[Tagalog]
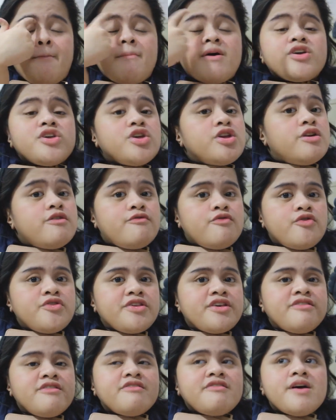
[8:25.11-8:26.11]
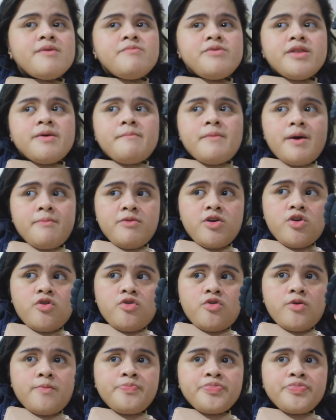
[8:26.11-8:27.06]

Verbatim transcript: mag-earphone kasi sabi ng mami ko,